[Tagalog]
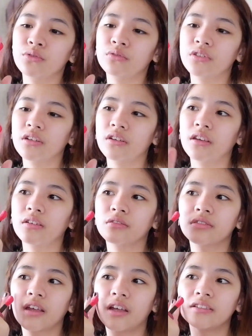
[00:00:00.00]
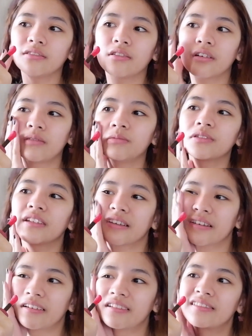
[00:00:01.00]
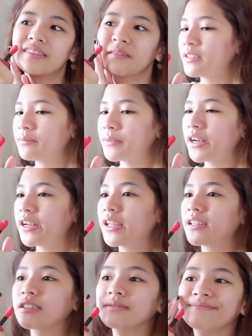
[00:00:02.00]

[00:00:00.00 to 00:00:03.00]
nung trinay ko sa hand, grabe talaga. Ganyan.